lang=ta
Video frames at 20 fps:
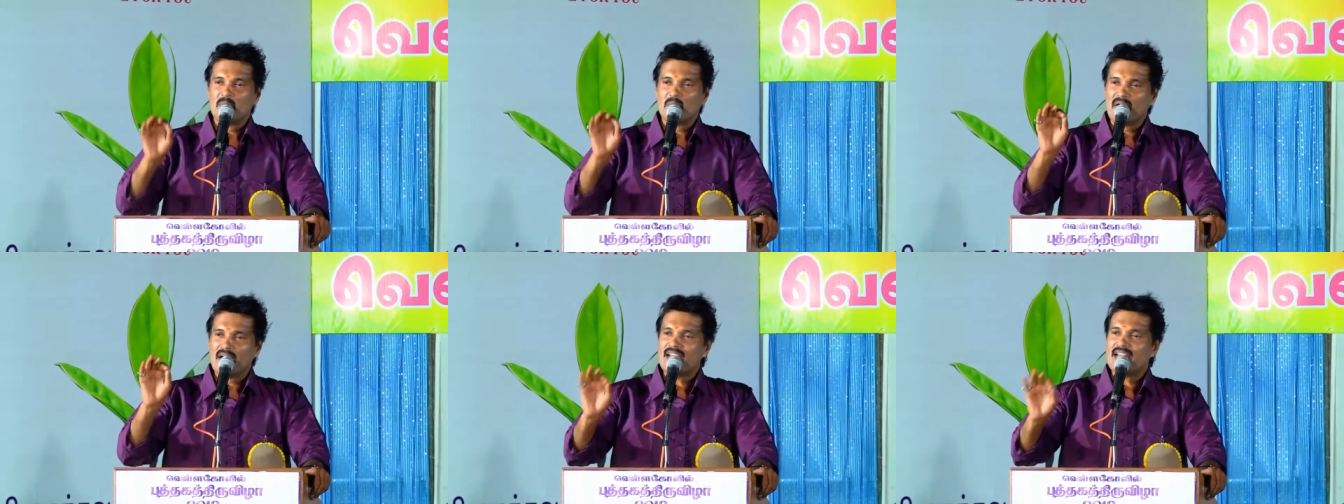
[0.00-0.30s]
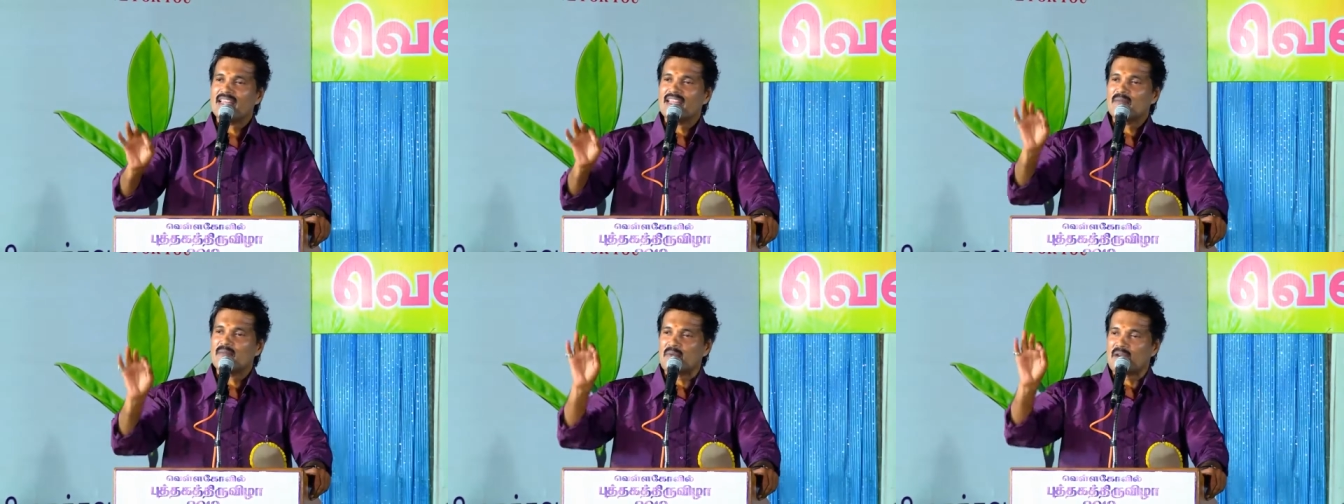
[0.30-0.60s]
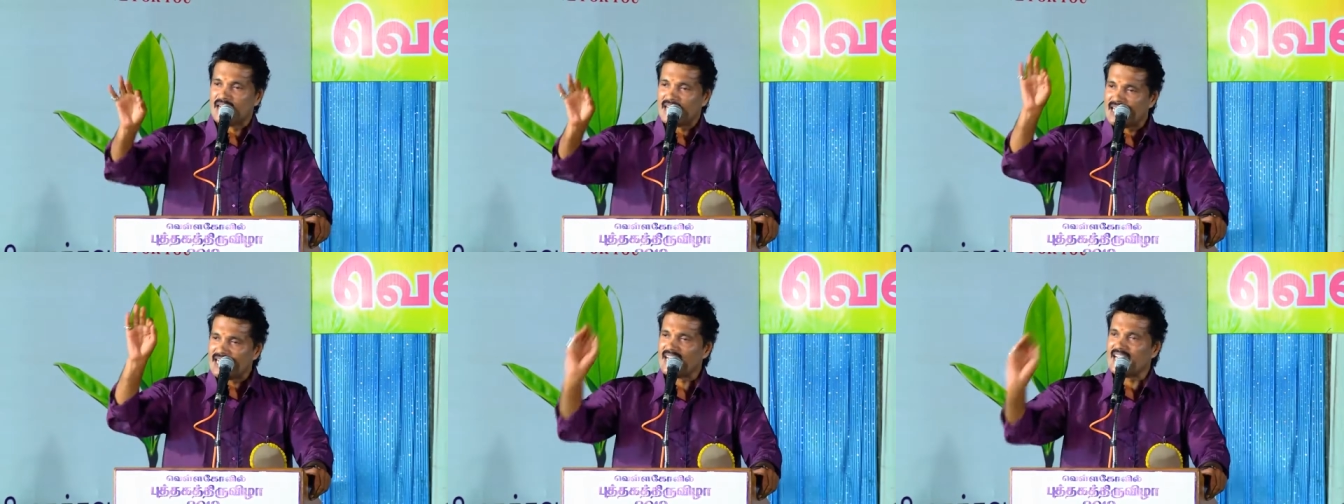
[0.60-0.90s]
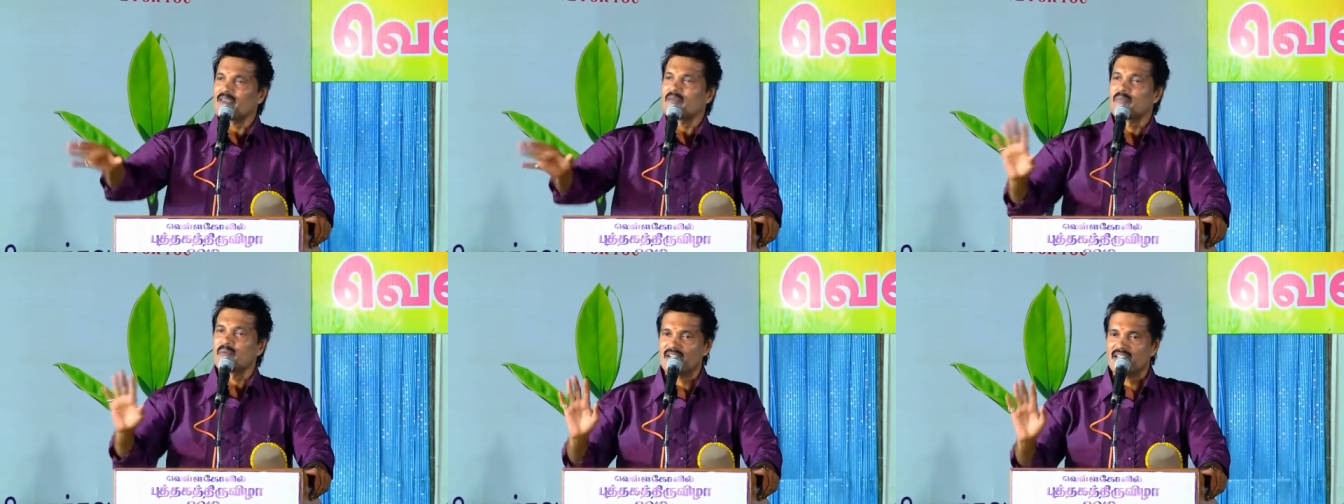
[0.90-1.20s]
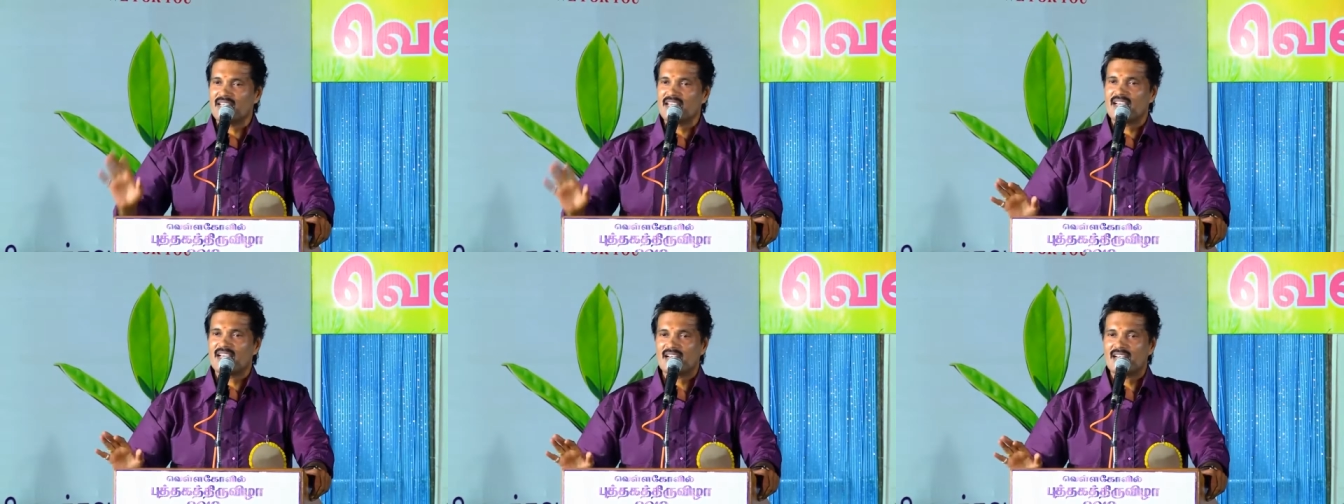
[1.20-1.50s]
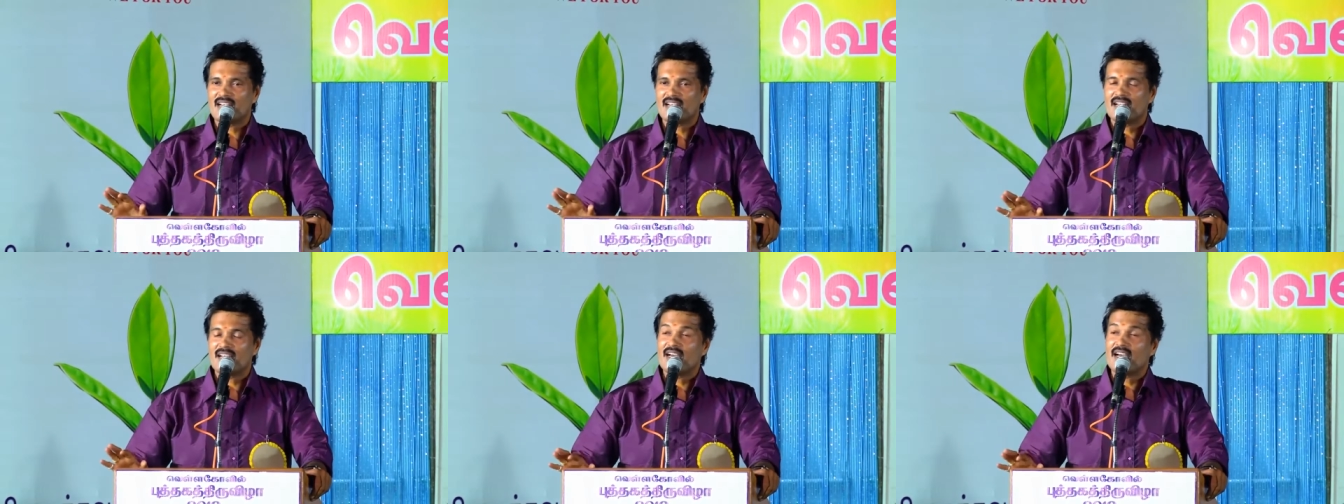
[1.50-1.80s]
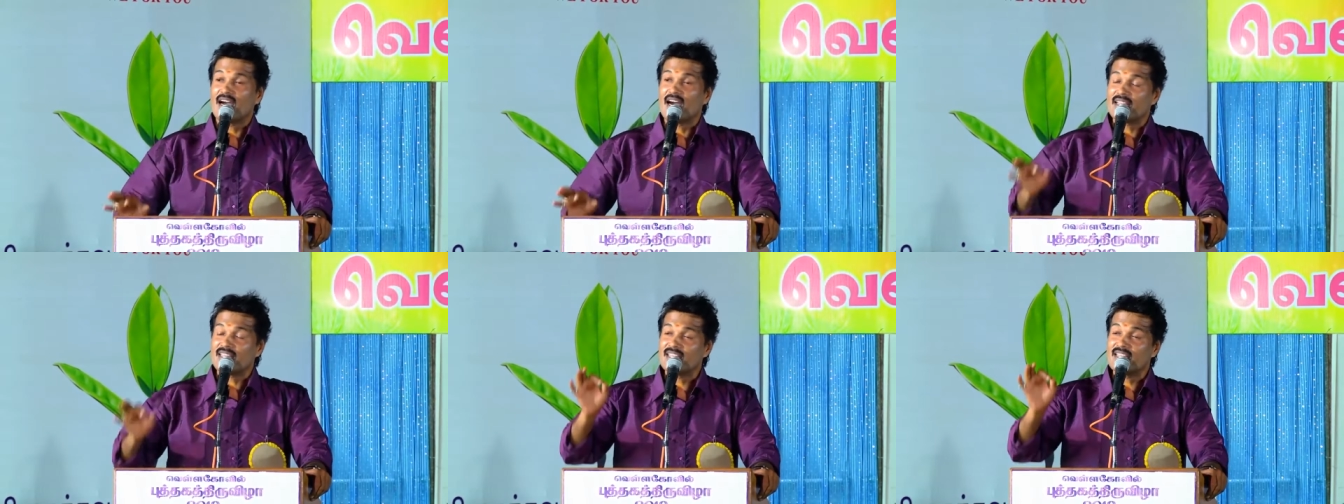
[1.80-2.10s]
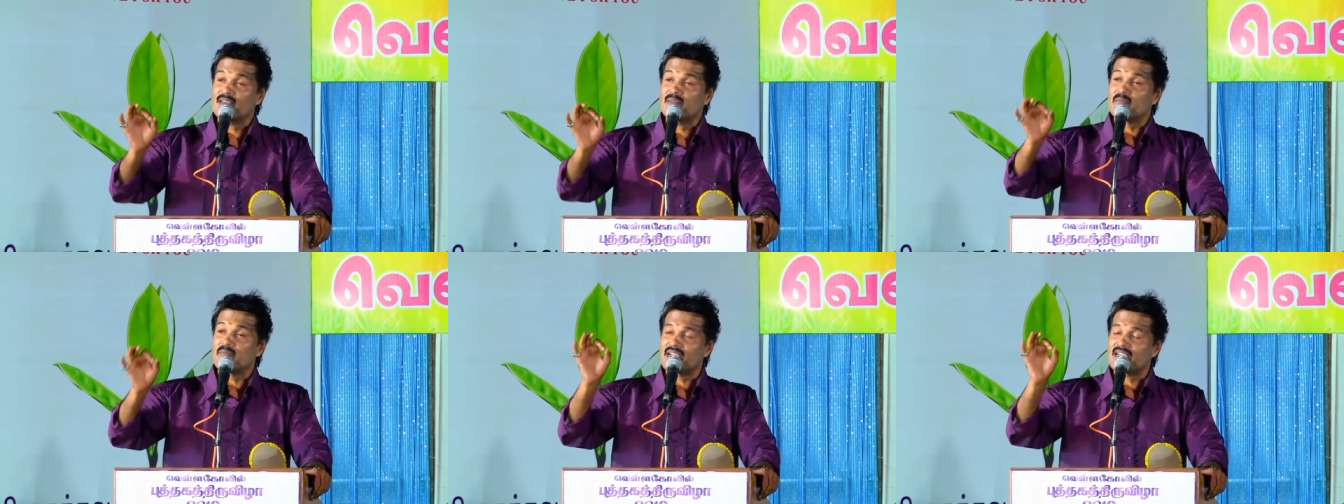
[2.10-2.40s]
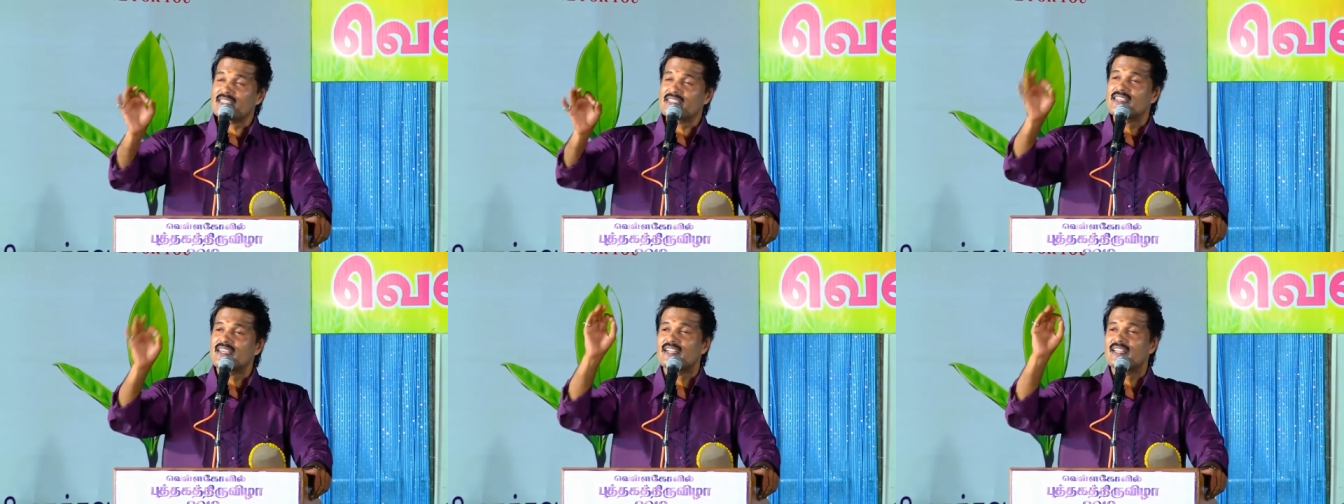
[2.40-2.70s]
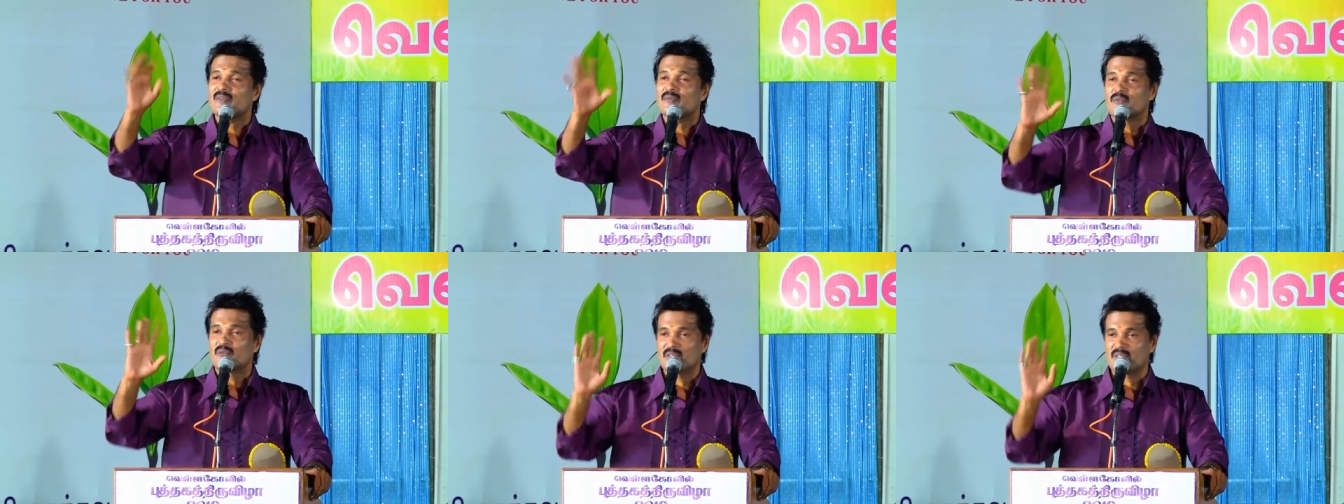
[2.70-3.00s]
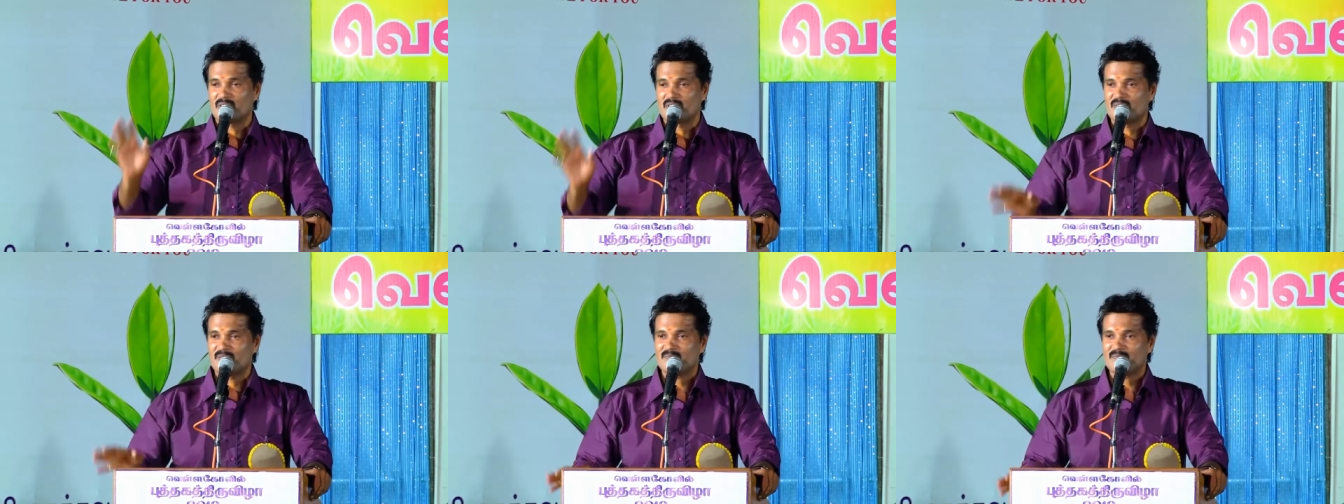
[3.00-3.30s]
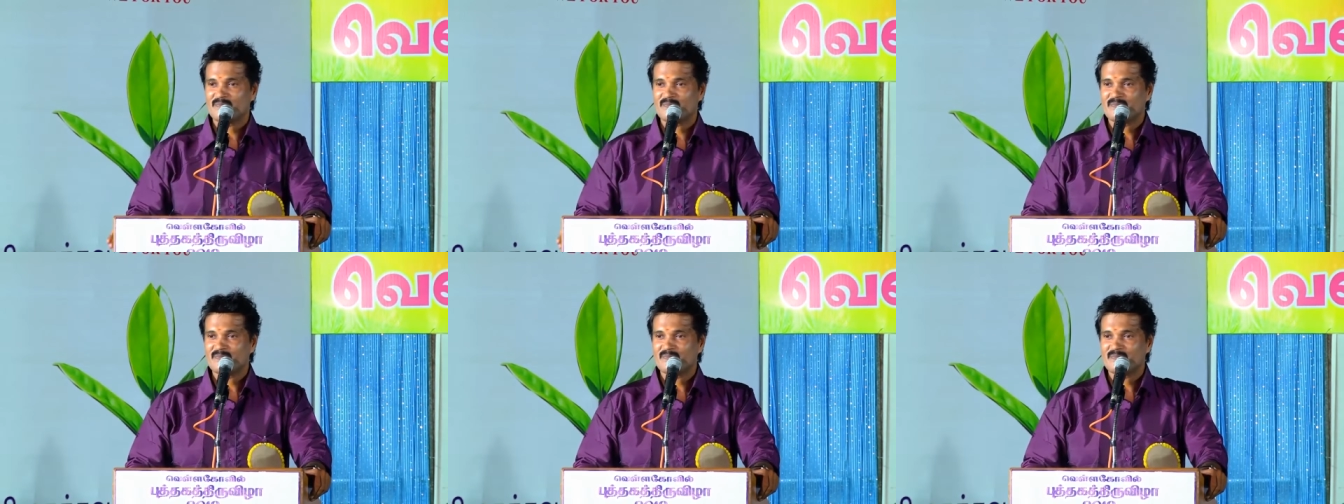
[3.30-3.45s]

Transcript: மனித மனங்களை படியுங்கள் அதுதான் மிகச்சிறந்த புத்தகம்